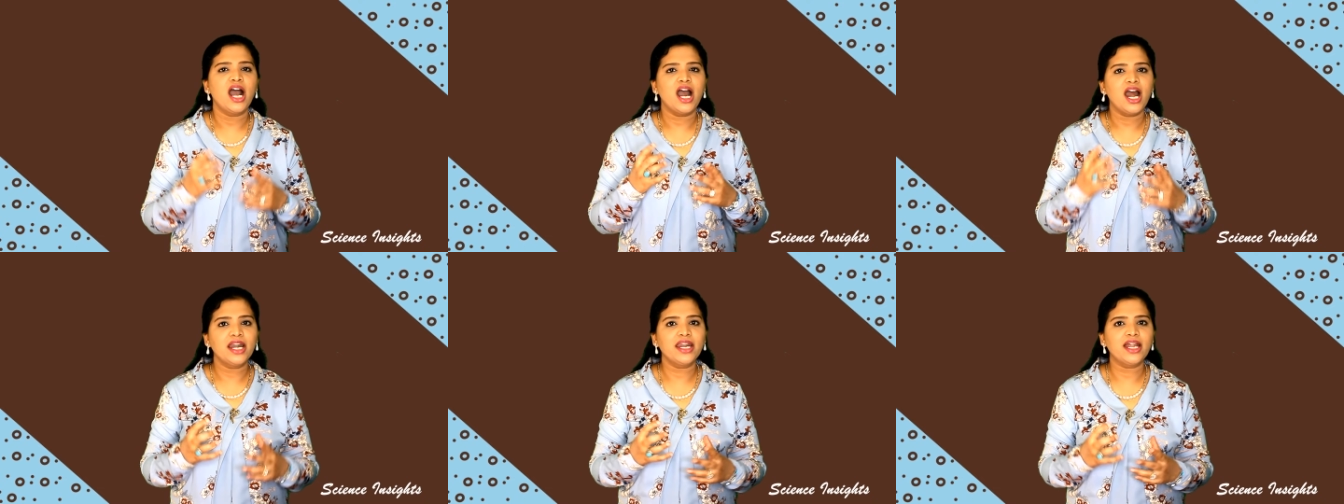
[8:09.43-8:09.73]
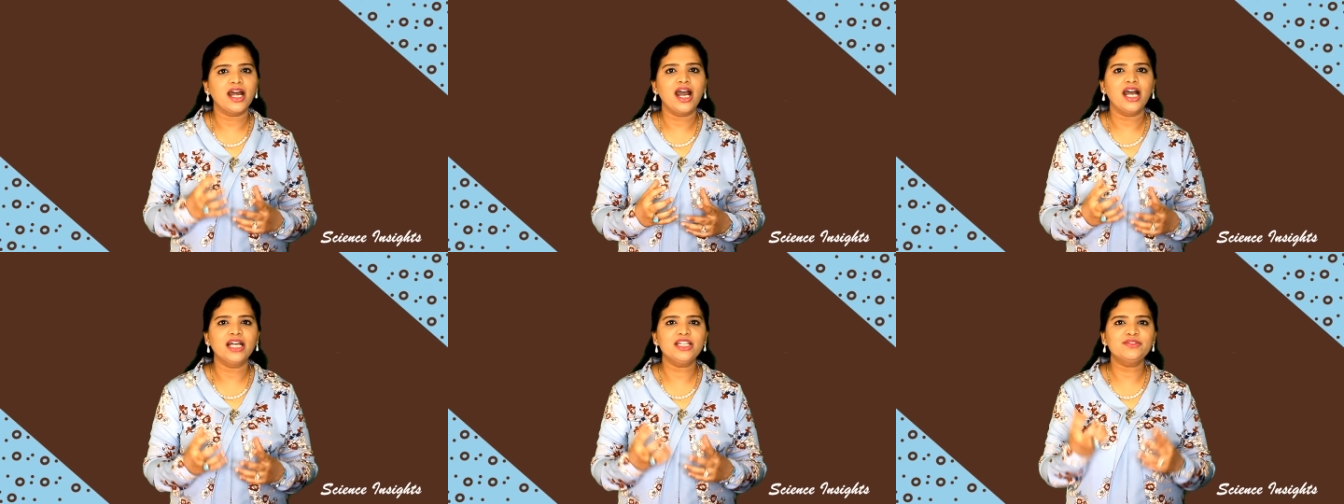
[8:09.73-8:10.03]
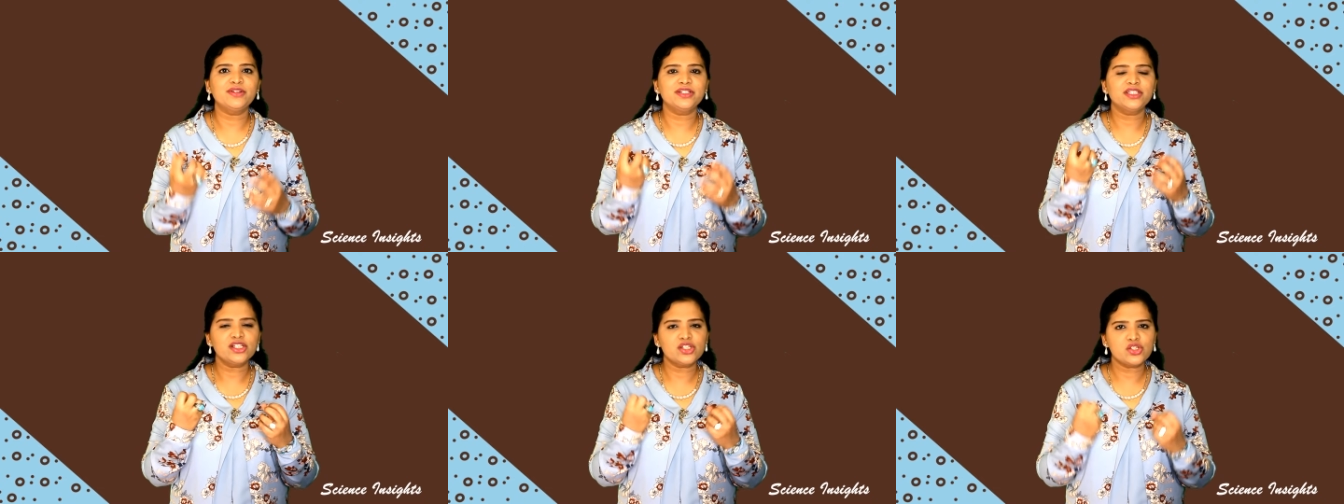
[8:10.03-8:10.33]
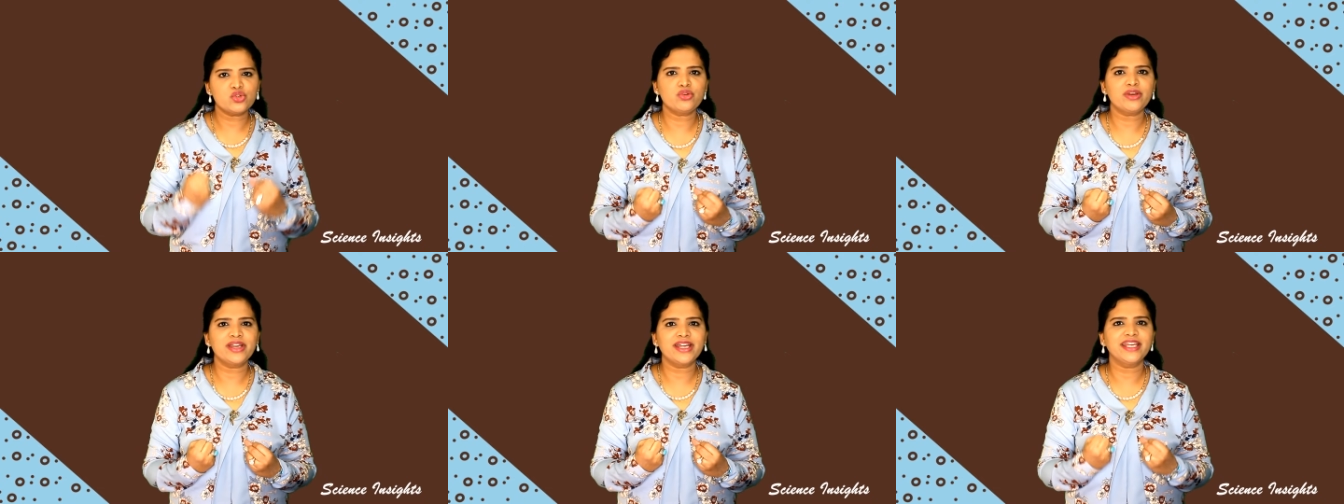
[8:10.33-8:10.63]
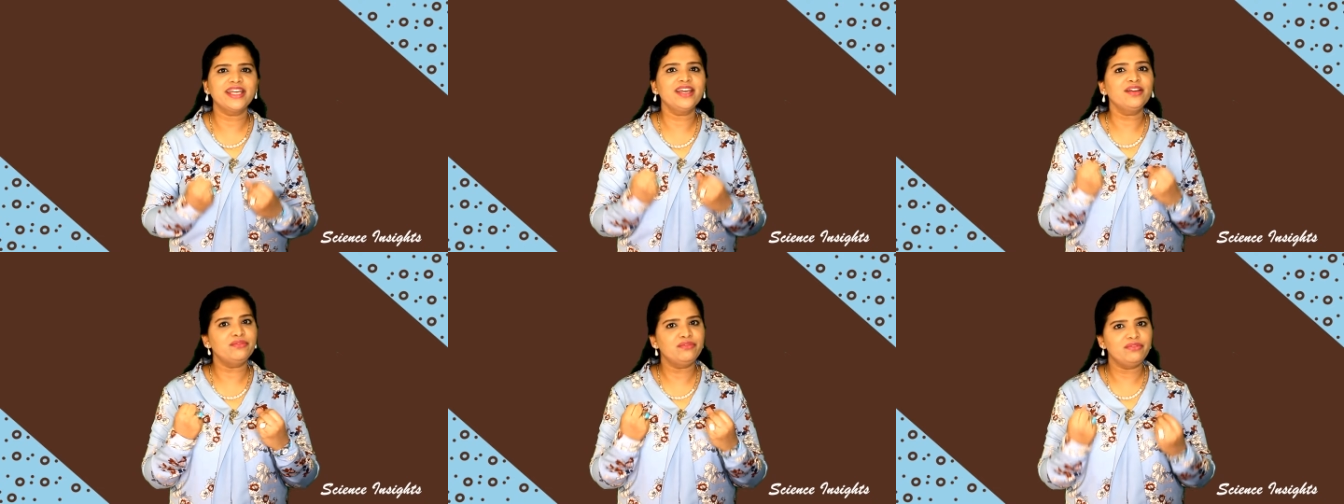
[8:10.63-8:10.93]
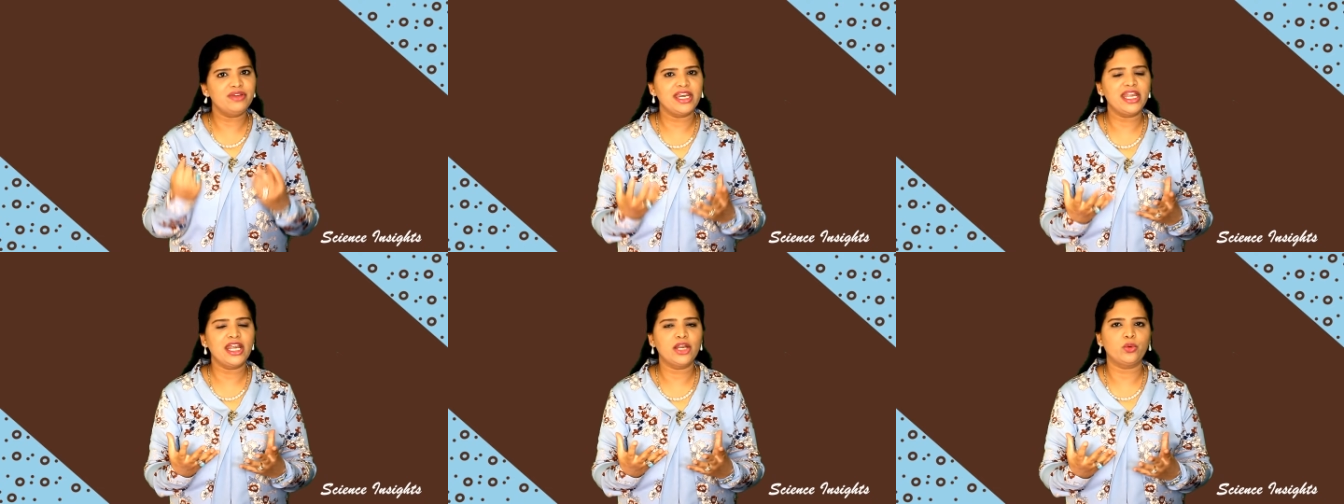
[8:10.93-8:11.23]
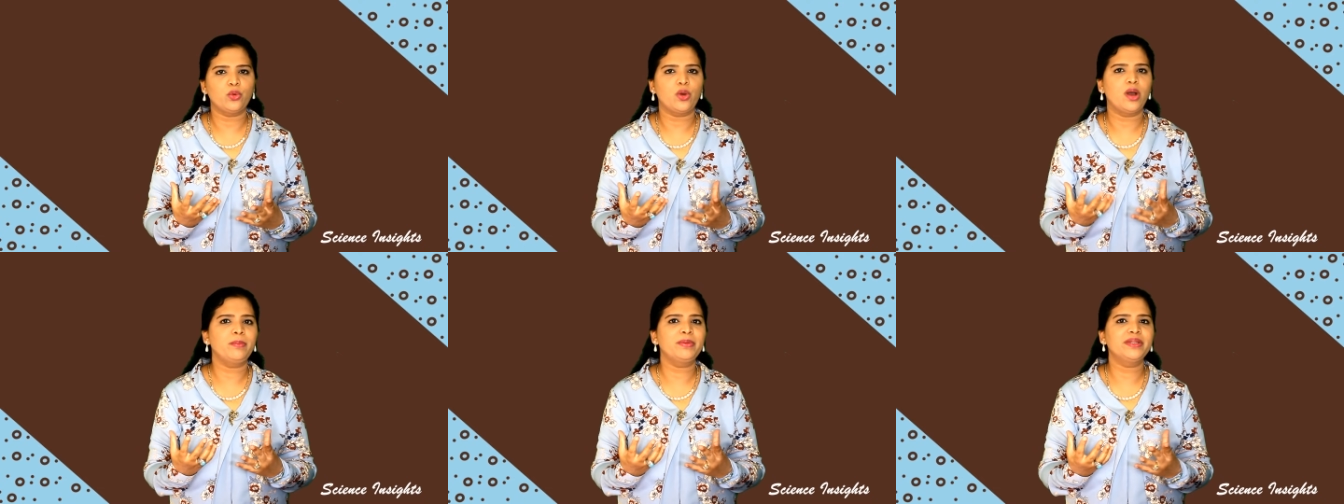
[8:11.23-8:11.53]
ஆனால் அது வந்து சுருங்கி
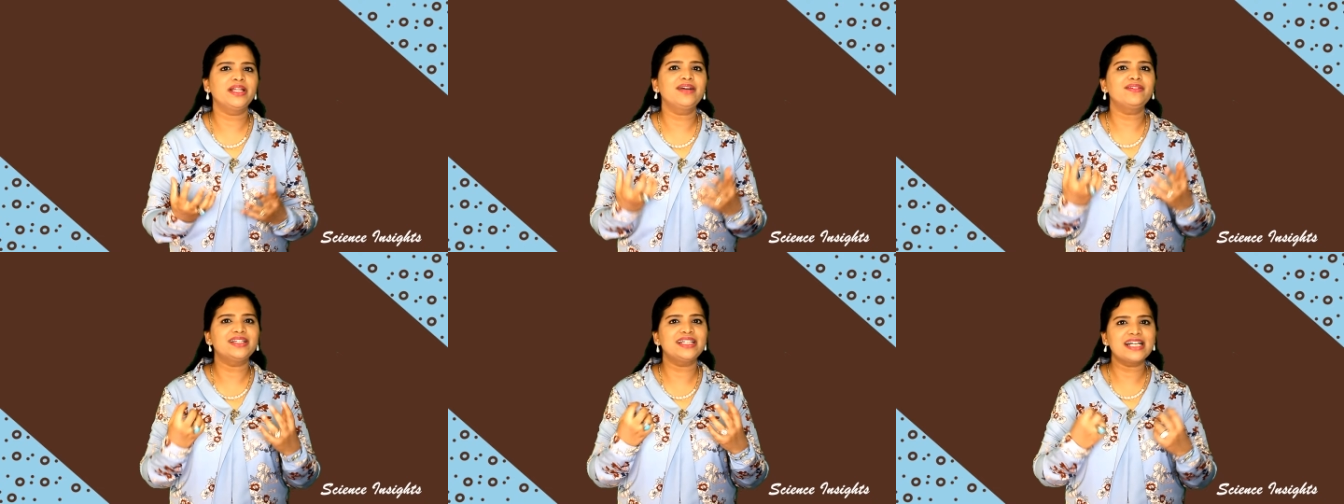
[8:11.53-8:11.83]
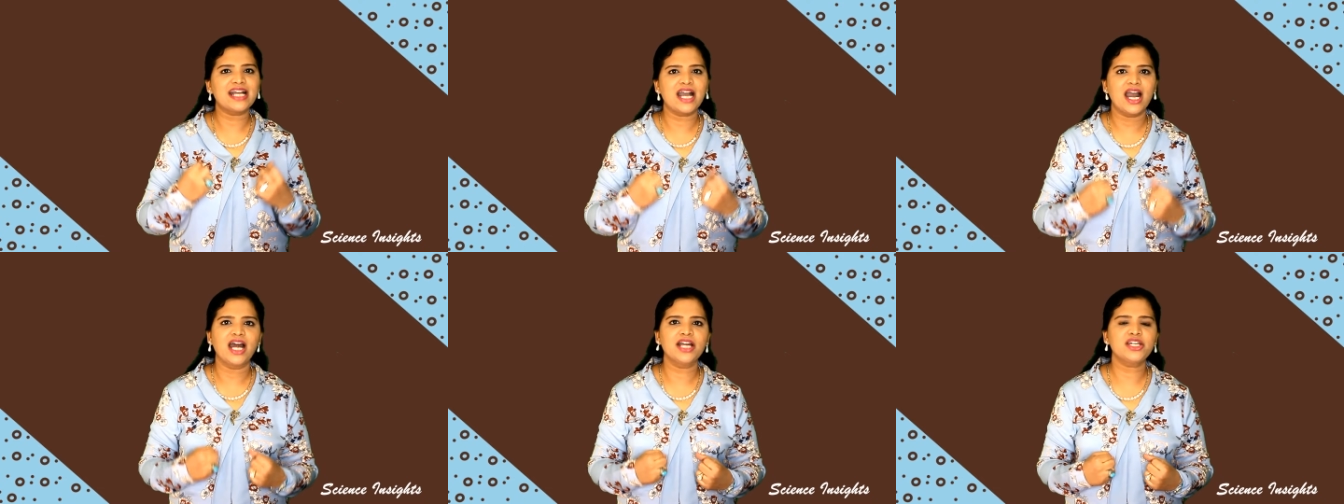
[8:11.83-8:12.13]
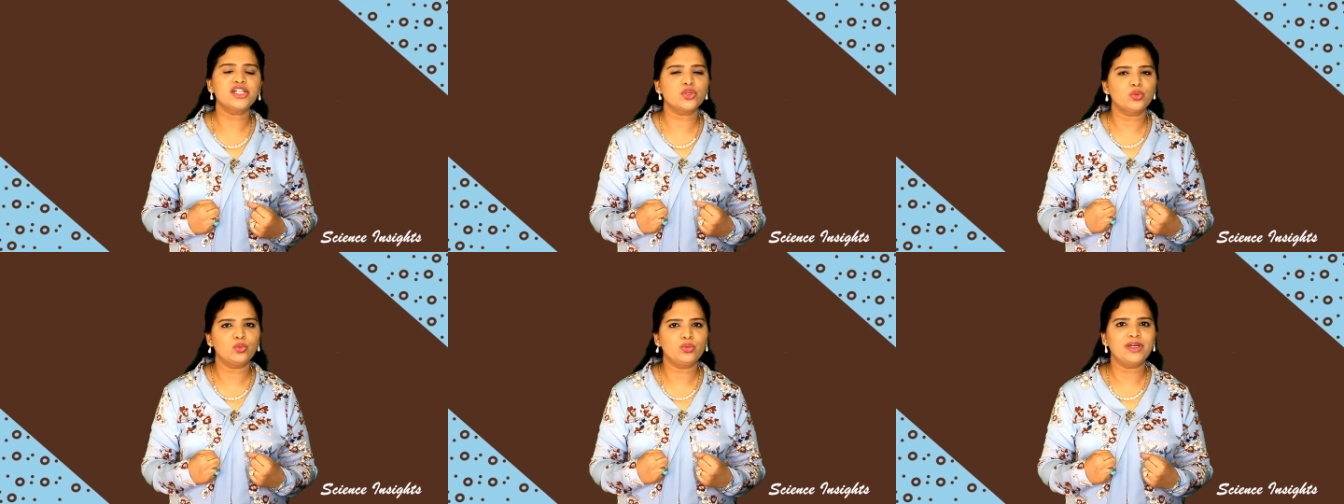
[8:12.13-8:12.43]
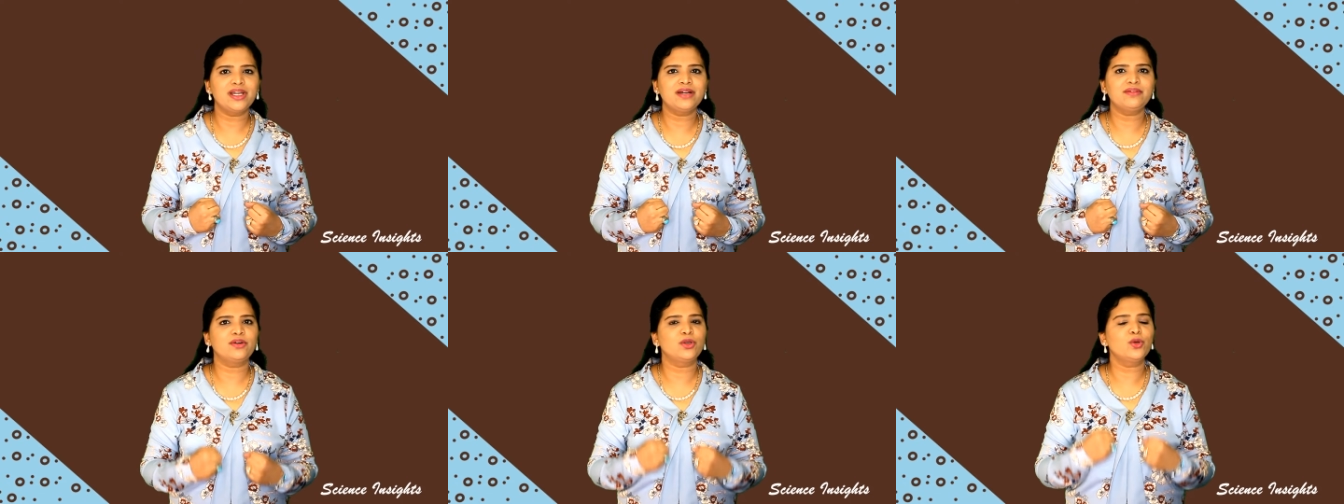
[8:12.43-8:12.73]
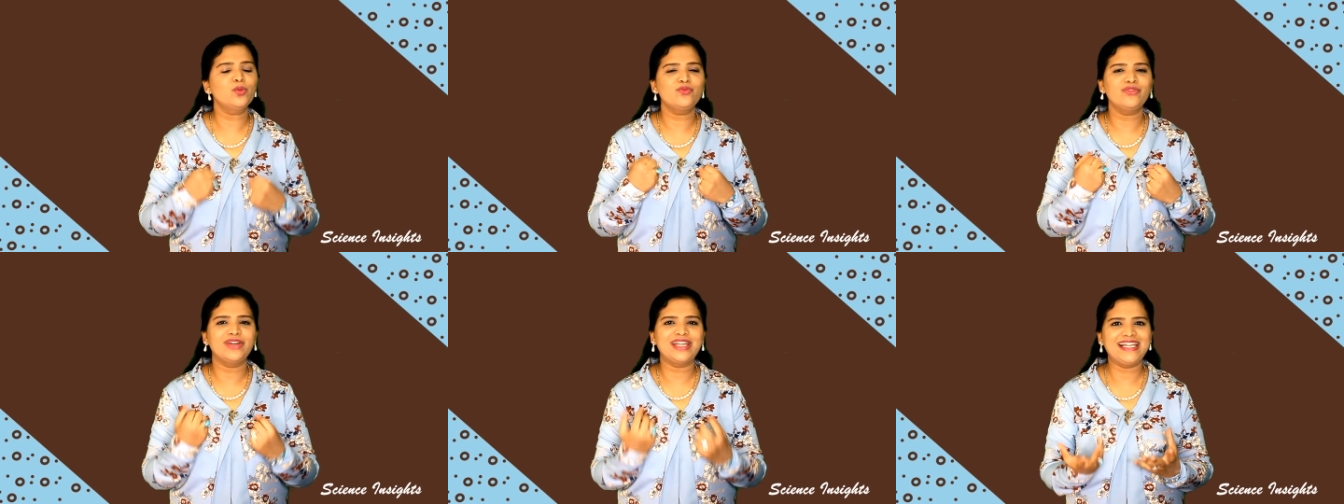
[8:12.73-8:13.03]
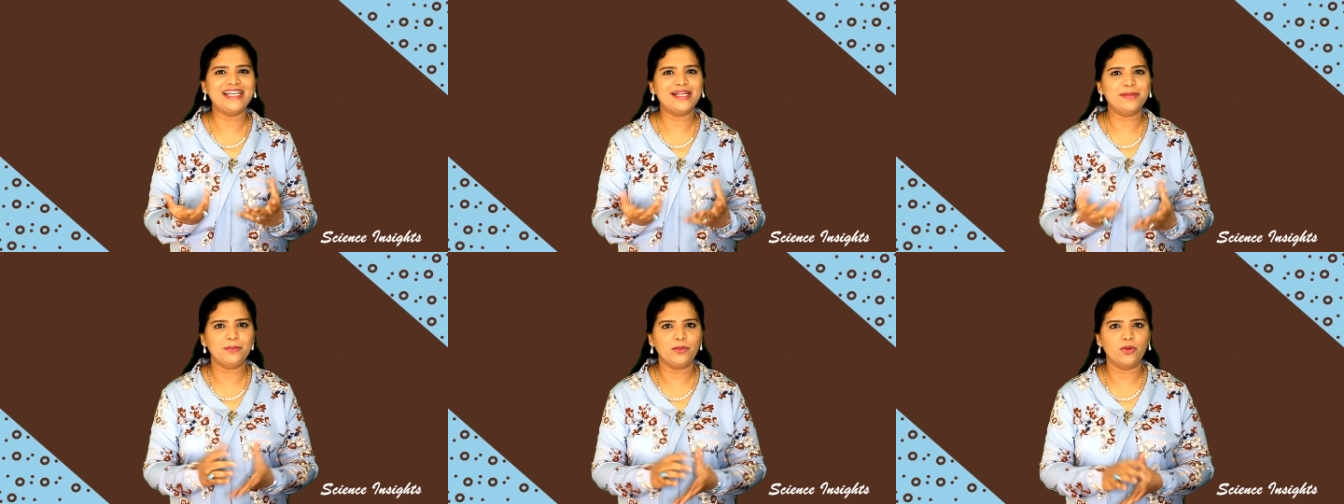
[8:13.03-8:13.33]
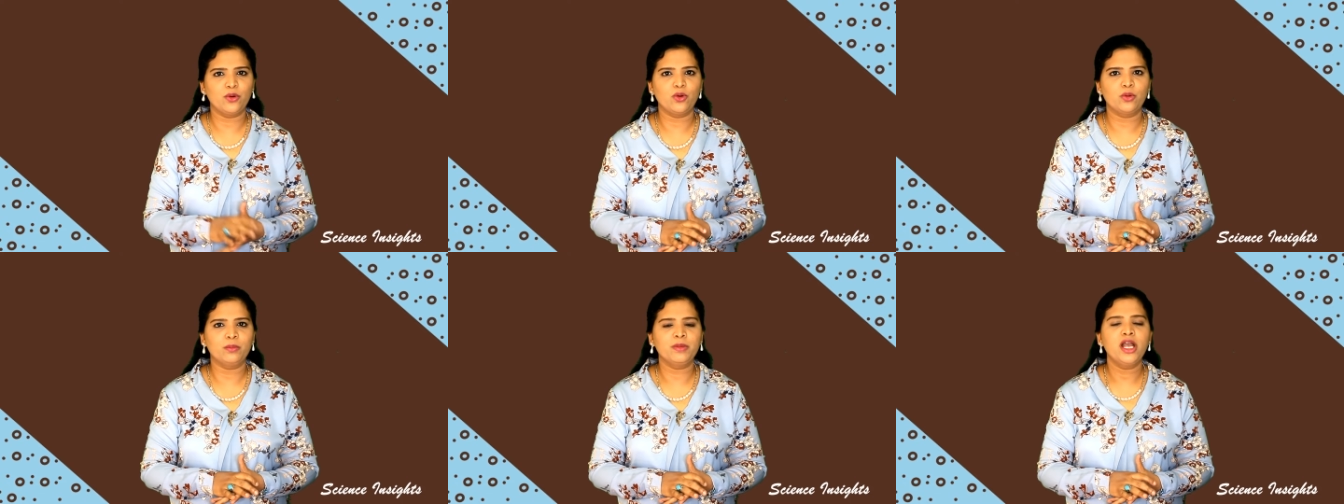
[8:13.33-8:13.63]
விரியணும் அப்போ தான் வந்து காற்று உள்ளே வரும் வெளியில்
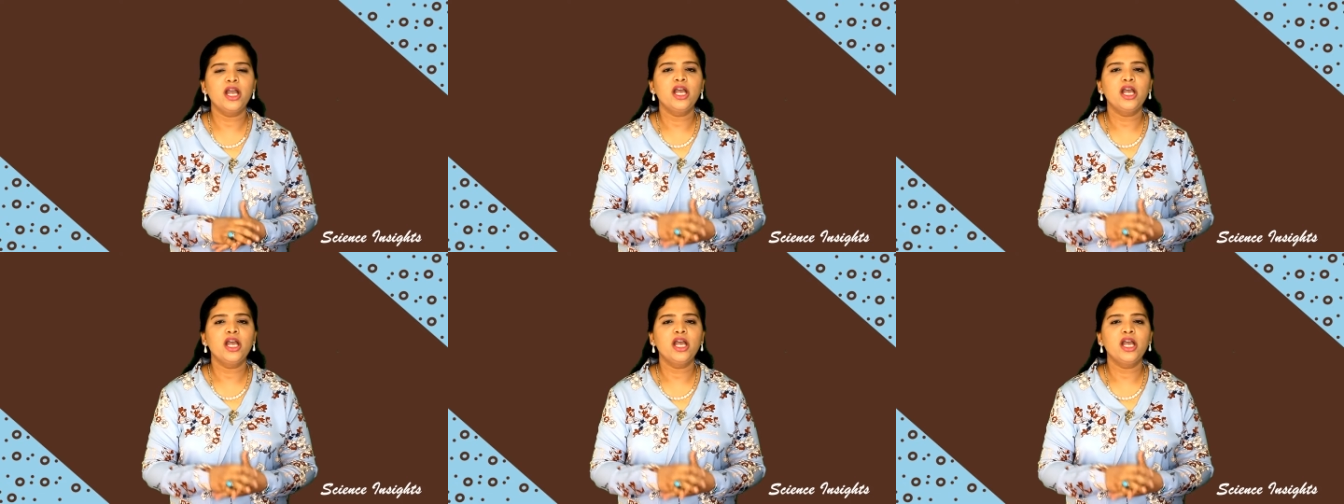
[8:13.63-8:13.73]
போகும்